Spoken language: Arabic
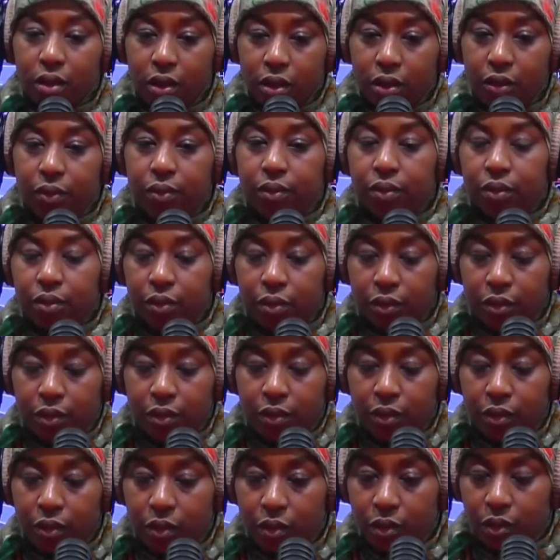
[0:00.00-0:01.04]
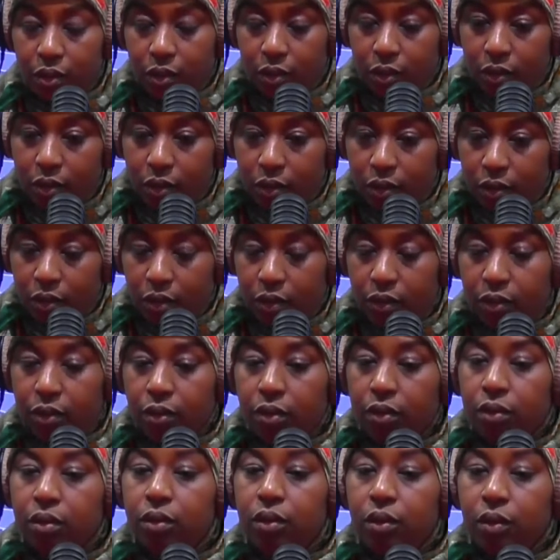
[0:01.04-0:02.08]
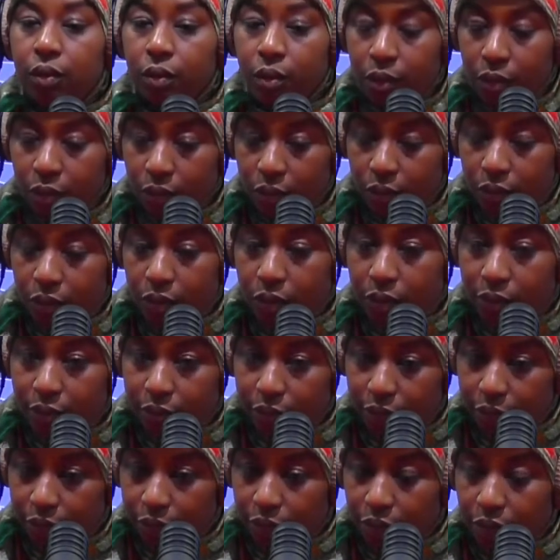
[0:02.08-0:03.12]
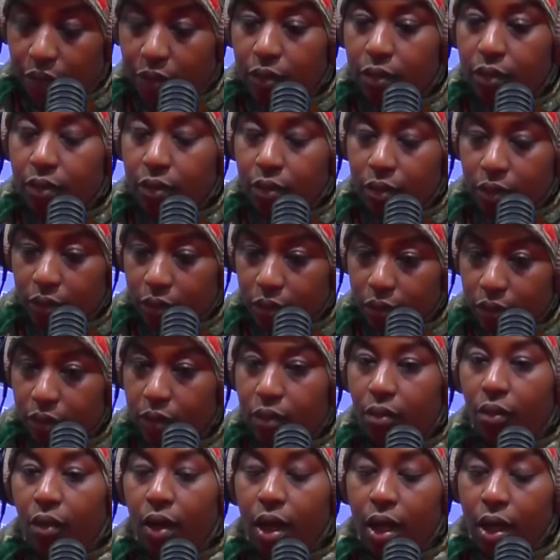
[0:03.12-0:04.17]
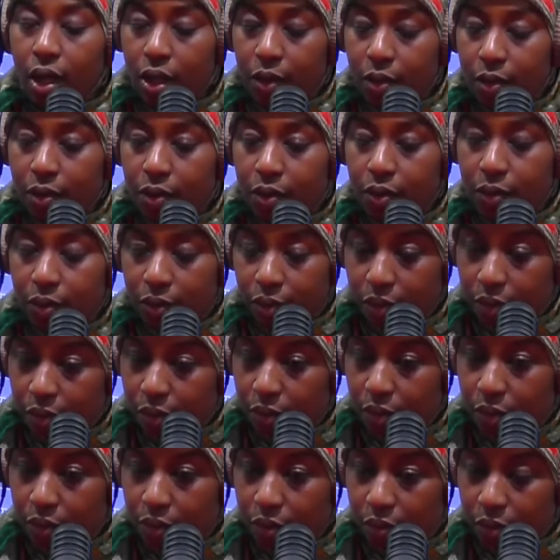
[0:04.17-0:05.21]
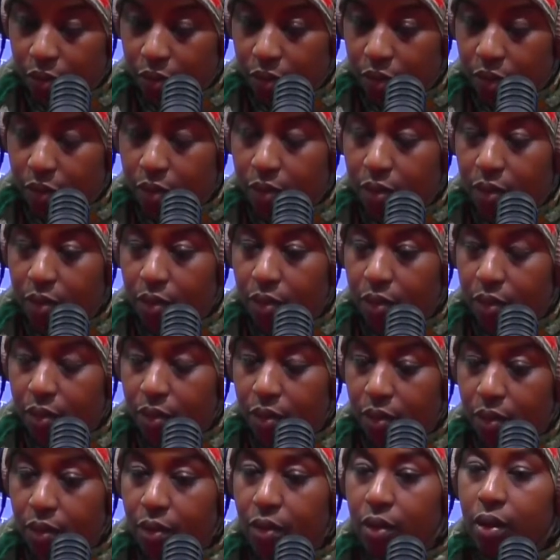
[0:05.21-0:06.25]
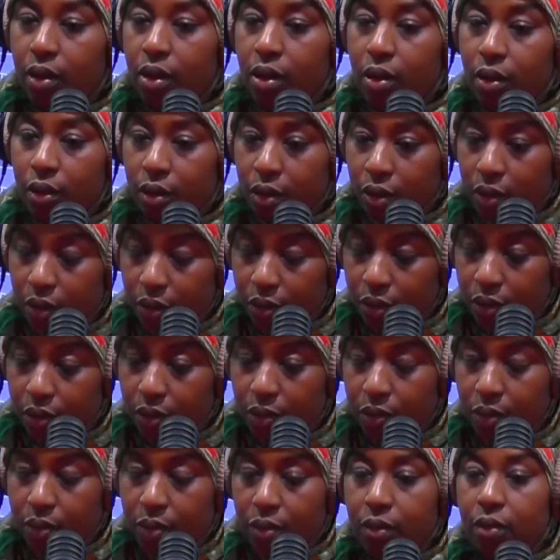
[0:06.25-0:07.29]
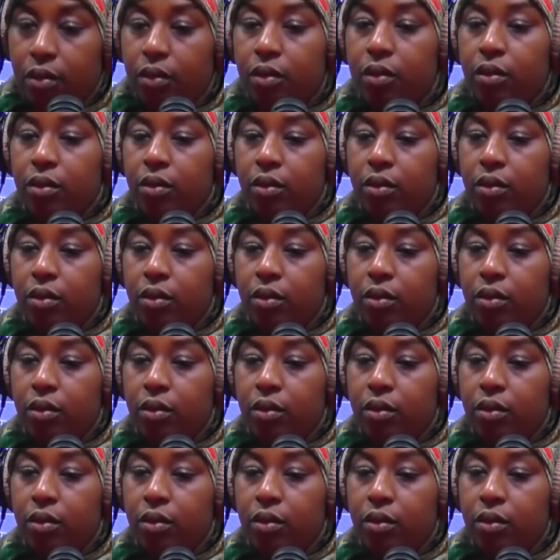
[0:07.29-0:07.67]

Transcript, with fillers: كناخذوا واحد المقيله ونديروا فيها بصله كبيره أيه. بصله كبيره ولا جوج متوسطين مشلضين